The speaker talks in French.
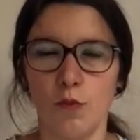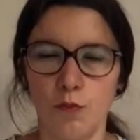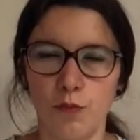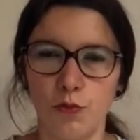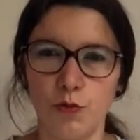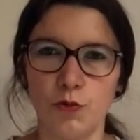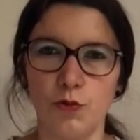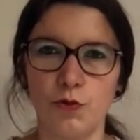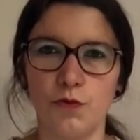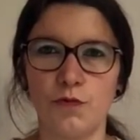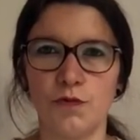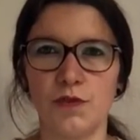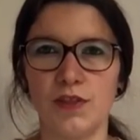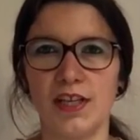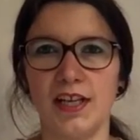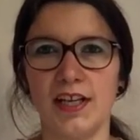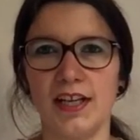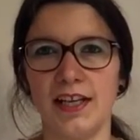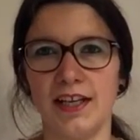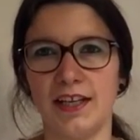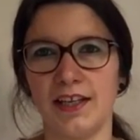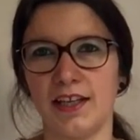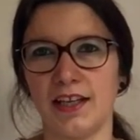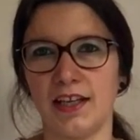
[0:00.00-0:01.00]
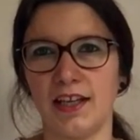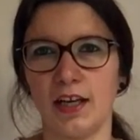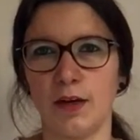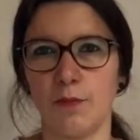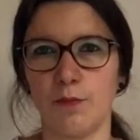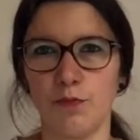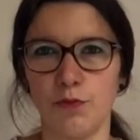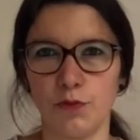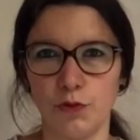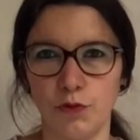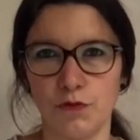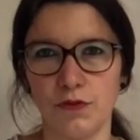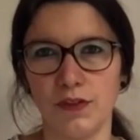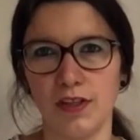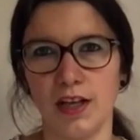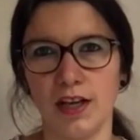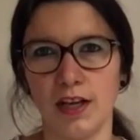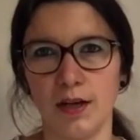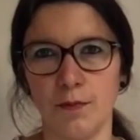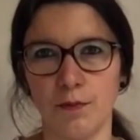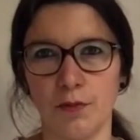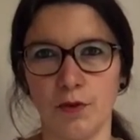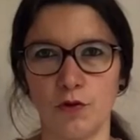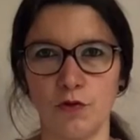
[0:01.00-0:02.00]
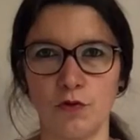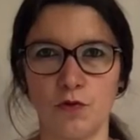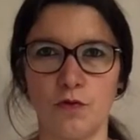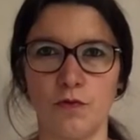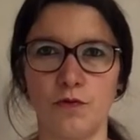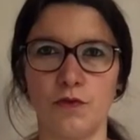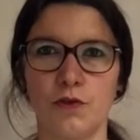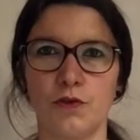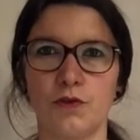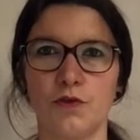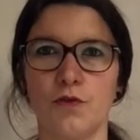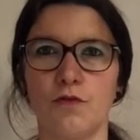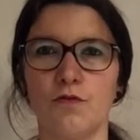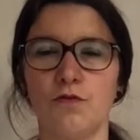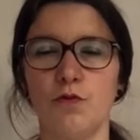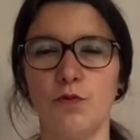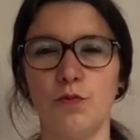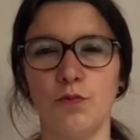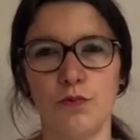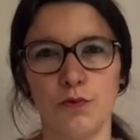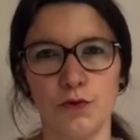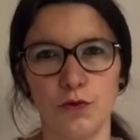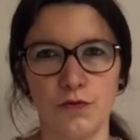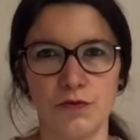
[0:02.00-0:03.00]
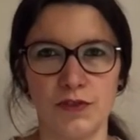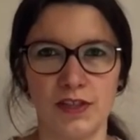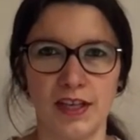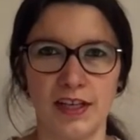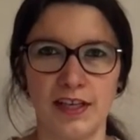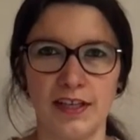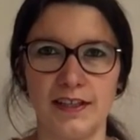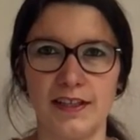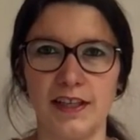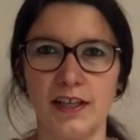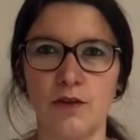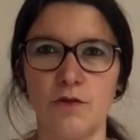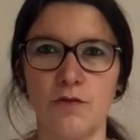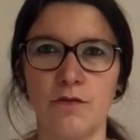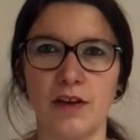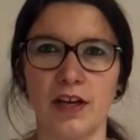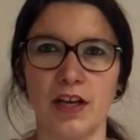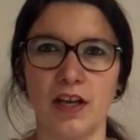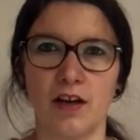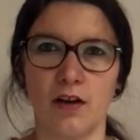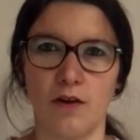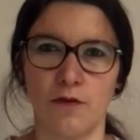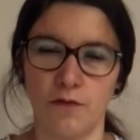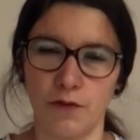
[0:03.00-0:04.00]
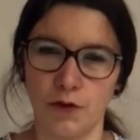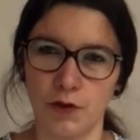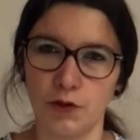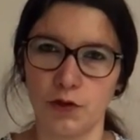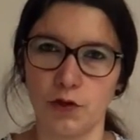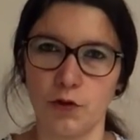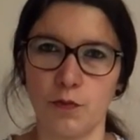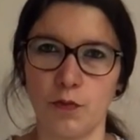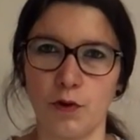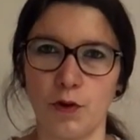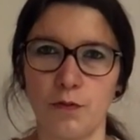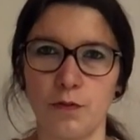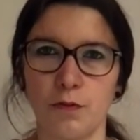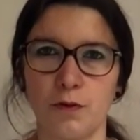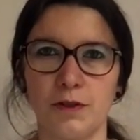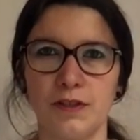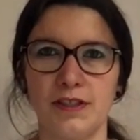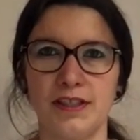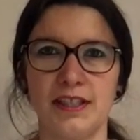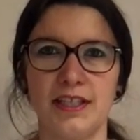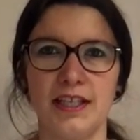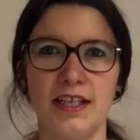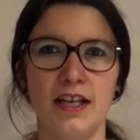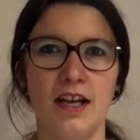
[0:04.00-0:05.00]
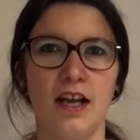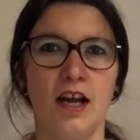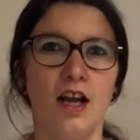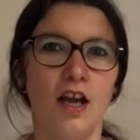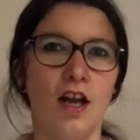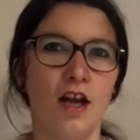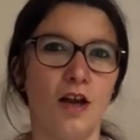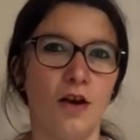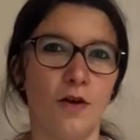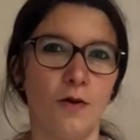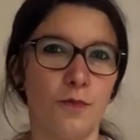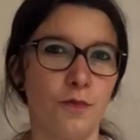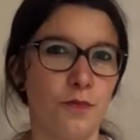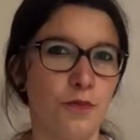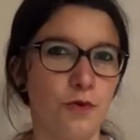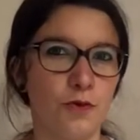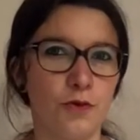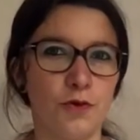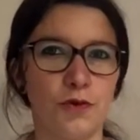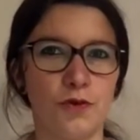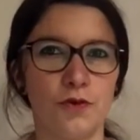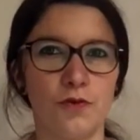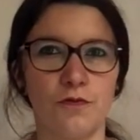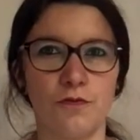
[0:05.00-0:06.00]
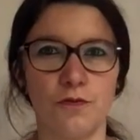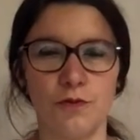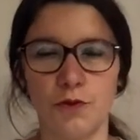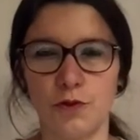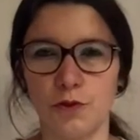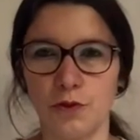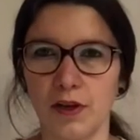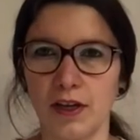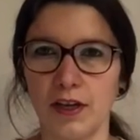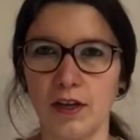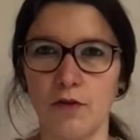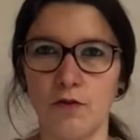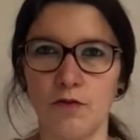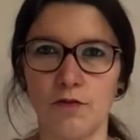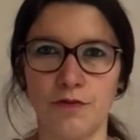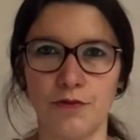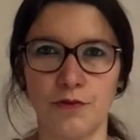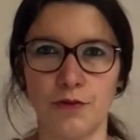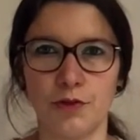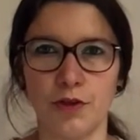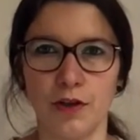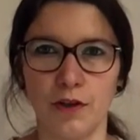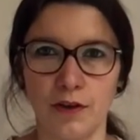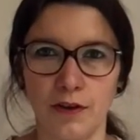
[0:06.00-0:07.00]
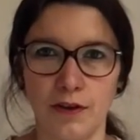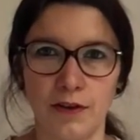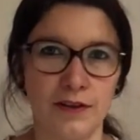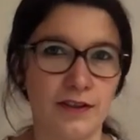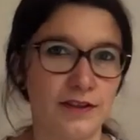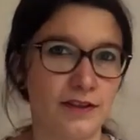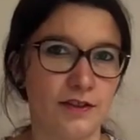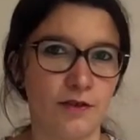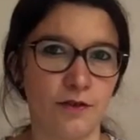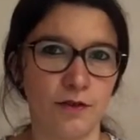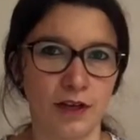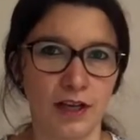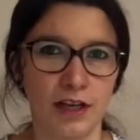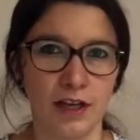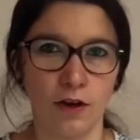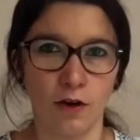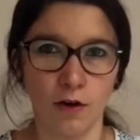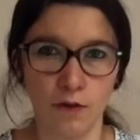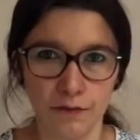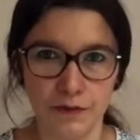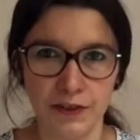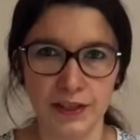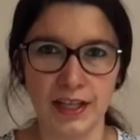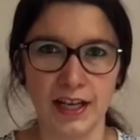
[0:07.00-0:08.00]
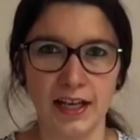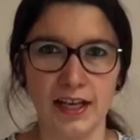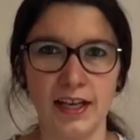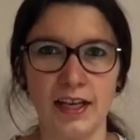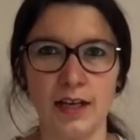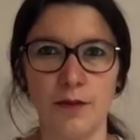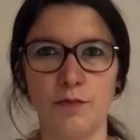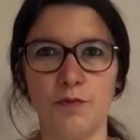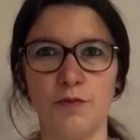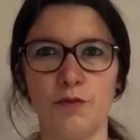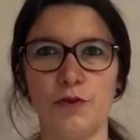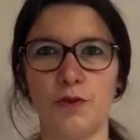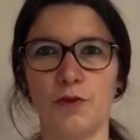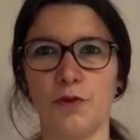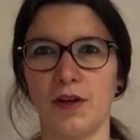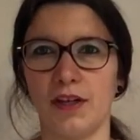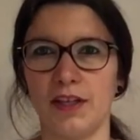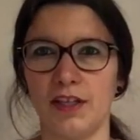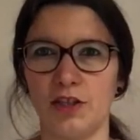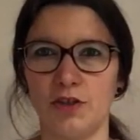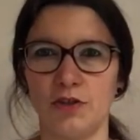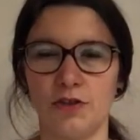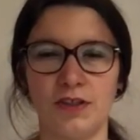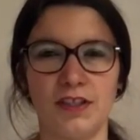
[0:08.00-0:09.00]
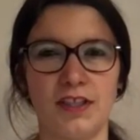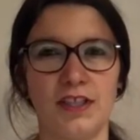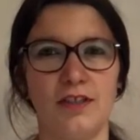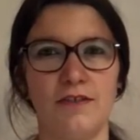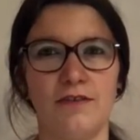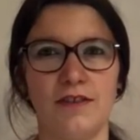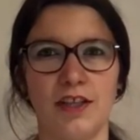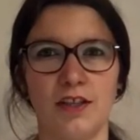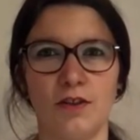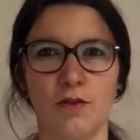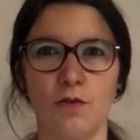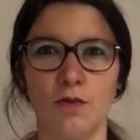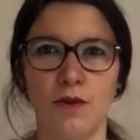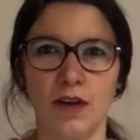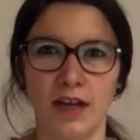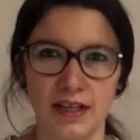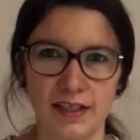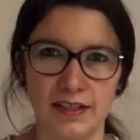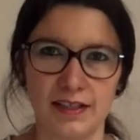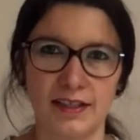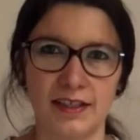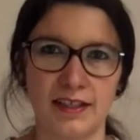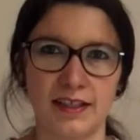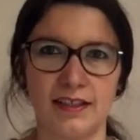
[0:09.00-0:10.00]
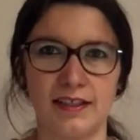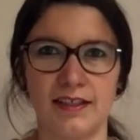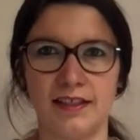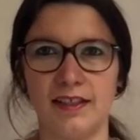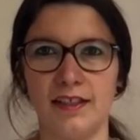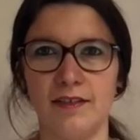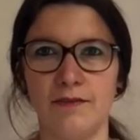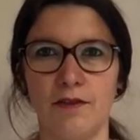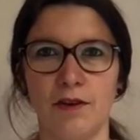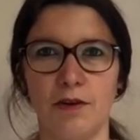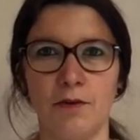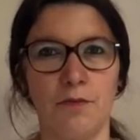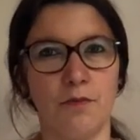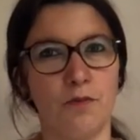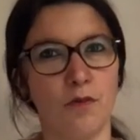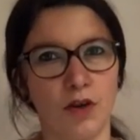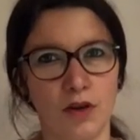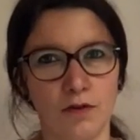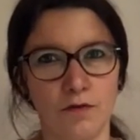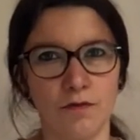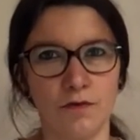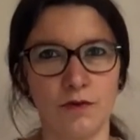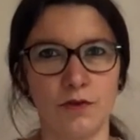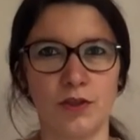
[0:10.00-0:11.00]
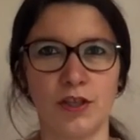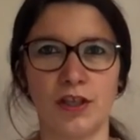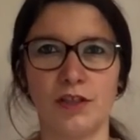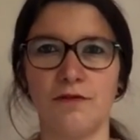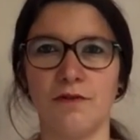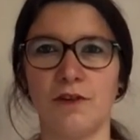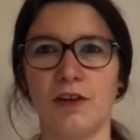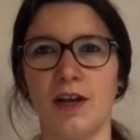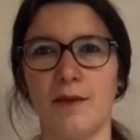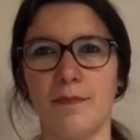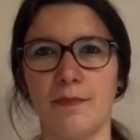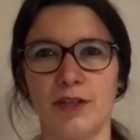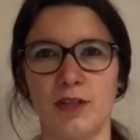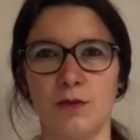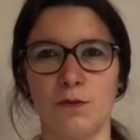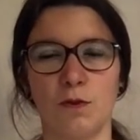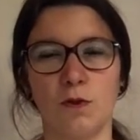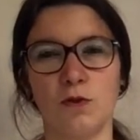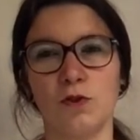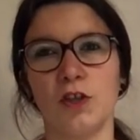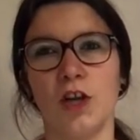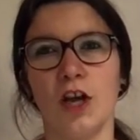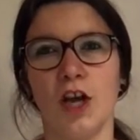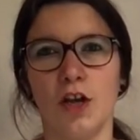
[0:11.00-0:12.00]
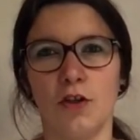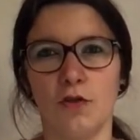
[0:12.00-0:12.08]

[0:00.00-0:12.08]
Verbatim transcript: Plus vous allez écrire, plus vous allez prendre confiance en vous, plus vous allez découvrir votre propre style, euh, plus vous saurez où vous euh, aurez envie d'aller, plus il y aura des choses qui deviendront instinctives. Moi, vous serez devant la page blanche.